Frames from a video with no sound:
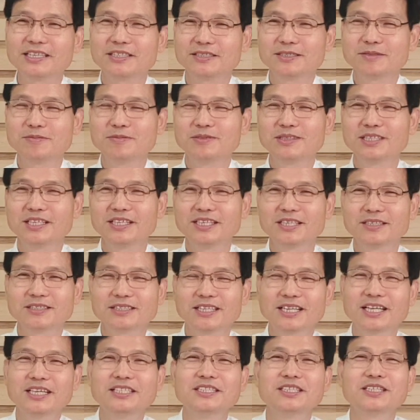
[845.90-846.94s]
그랬습니다.
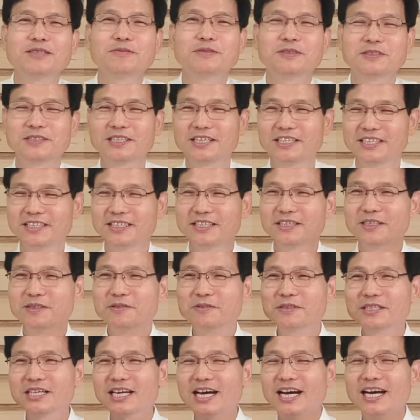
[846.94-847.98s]
사랑하는 여러분,
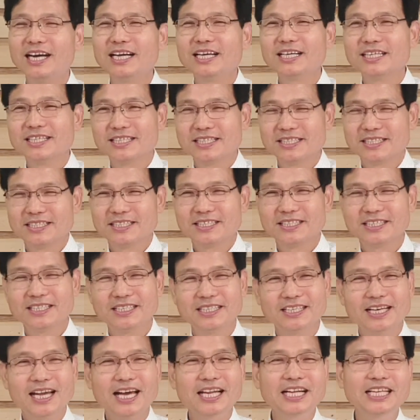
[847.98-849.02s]
우리가
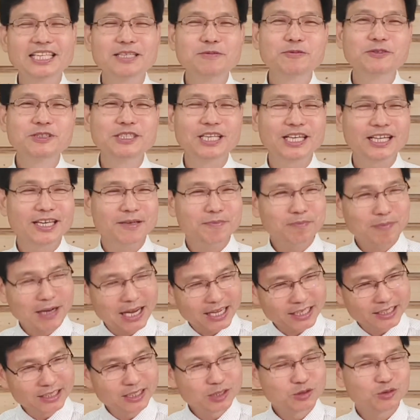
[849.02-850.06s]
예, 하나님 우리에게
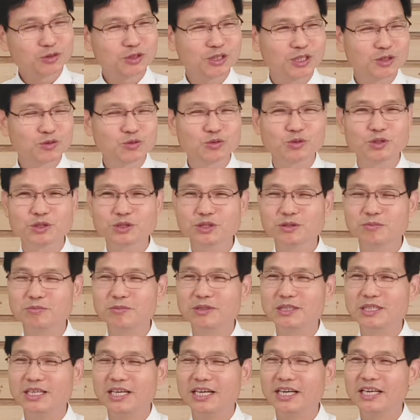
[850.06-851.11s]
말을 주어
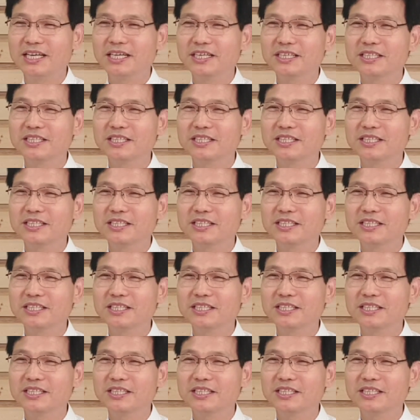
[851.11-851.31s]
주었습니다.